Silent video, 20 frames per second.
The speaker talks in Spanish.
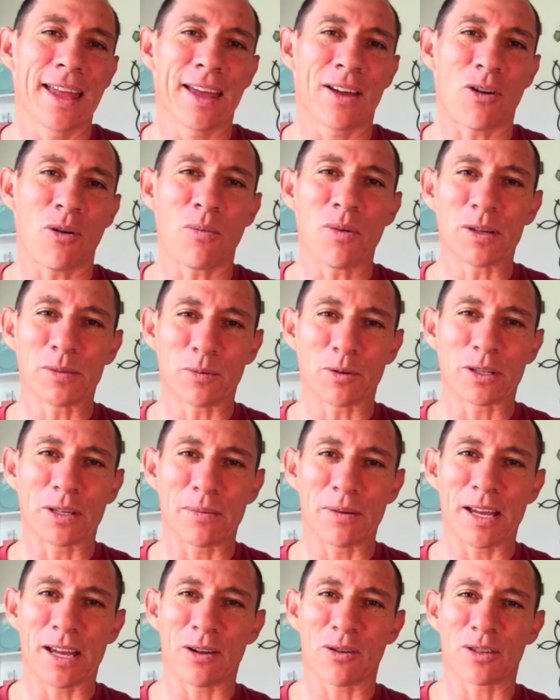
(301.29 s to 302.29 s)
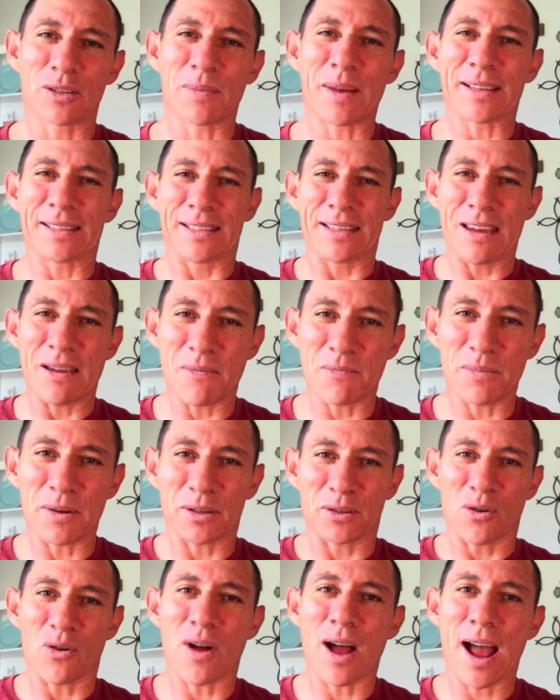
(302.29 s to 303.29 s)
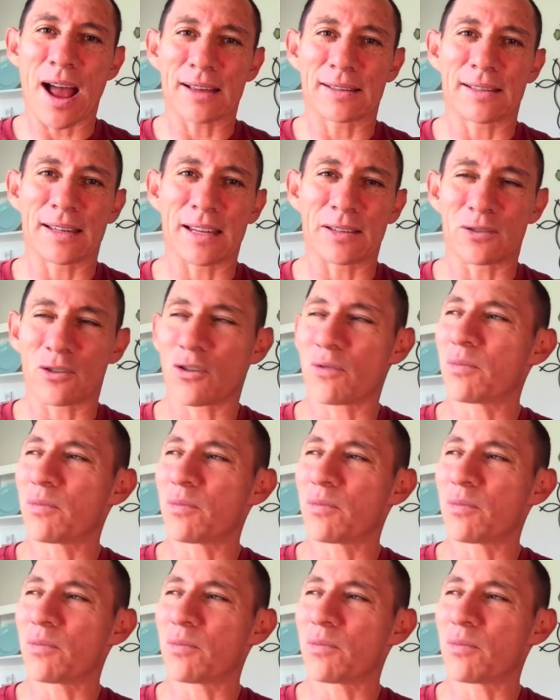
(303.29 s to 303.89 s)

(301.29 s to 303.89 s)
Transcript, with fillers: ¿Cómo es posible que los demás siempre escojan hacer esto?